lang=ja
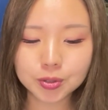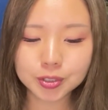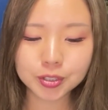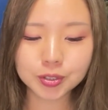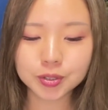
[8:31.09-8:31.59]

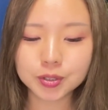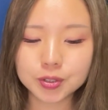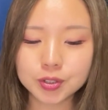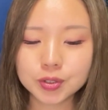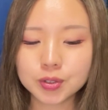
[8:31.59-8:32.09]
9、
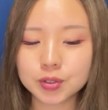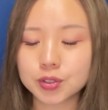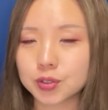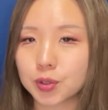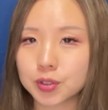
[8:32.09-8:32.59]
10、
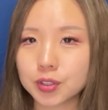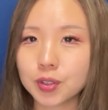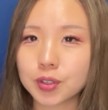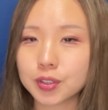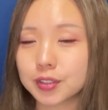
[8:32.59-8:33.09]
16
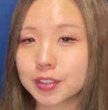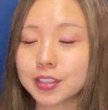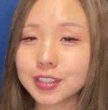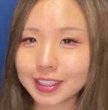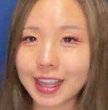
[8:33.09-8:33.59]
の
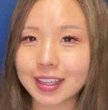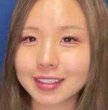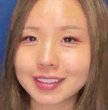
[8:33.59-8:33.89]
10点。